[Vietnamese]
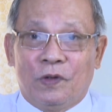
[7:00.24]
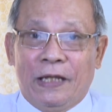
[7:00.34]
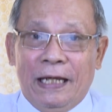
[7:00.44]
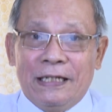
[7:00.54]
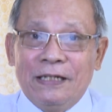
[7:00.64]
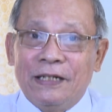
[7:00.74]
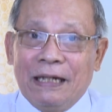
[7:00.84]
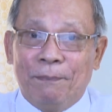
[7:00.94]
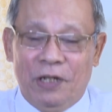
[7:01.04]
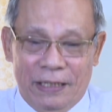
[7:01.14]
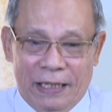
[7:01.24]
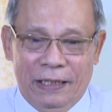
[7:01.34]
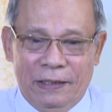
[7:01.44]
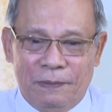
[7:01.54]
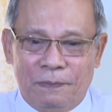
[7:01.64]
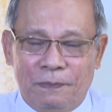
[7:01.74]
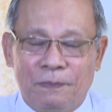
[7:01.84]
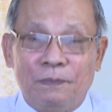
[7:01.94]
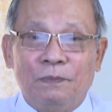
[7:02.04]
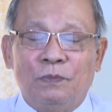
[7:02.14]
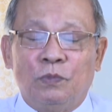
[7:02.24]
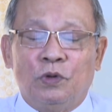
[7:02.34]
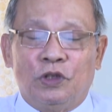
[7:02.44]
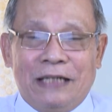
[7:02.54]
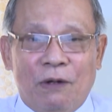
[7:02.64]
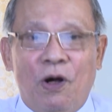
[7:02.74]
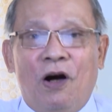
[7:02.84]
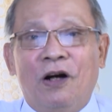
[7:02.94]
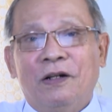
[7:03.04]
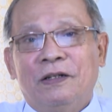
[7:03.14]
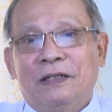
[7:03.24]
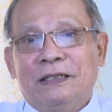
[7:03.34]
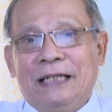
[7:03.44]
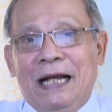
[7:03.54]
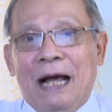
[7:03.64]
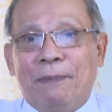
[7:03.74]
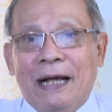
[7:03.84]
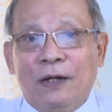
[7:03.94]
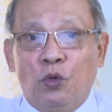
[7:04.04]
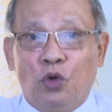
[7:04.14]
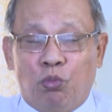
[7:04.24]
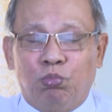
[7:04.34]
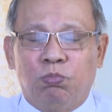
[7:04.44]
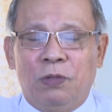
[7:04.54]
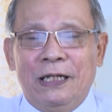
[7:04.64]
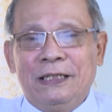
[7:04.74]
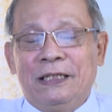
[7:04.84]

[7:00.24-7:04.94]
thì sẽ được cấp chứng chỉ. Sau đó sẽ làm các thủ tục để